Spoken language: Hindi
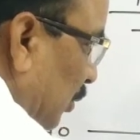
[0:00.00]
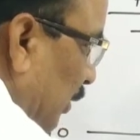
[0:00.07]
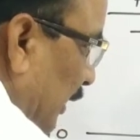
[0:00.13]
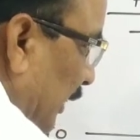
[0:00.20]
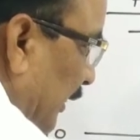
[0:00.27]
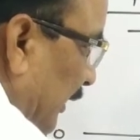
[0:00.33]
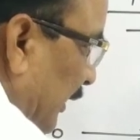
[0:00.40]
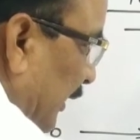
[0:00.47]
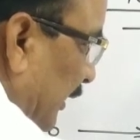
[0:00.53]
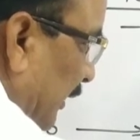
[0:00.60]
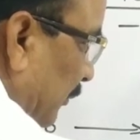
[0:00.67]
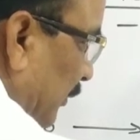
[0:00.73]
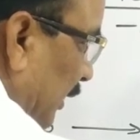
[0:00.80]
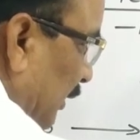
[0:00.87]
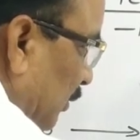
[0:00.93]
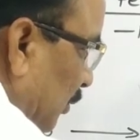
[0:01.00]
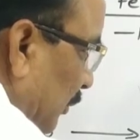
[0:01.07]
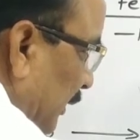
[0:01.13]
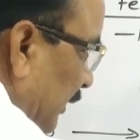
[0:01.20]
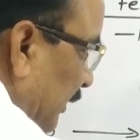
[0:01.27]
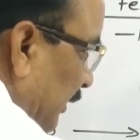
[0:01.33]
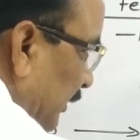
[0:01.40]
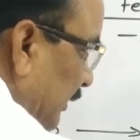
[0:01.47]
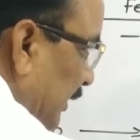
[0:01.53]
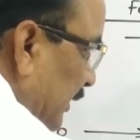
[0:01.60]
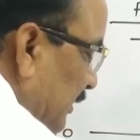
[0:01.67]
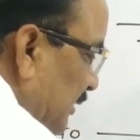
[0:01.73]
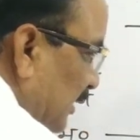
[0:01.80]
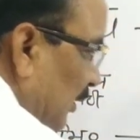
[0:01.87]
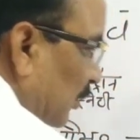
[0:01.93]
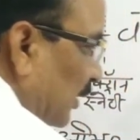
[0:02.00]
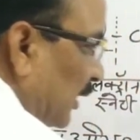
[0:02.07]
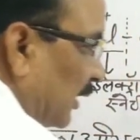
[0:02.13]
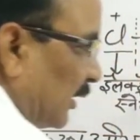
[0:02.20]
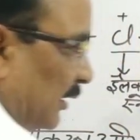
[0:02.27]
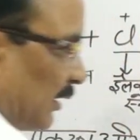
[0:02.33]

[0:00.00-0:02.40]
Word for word: तो हो गया निगेटिव का तो भाई ये किसका हो गया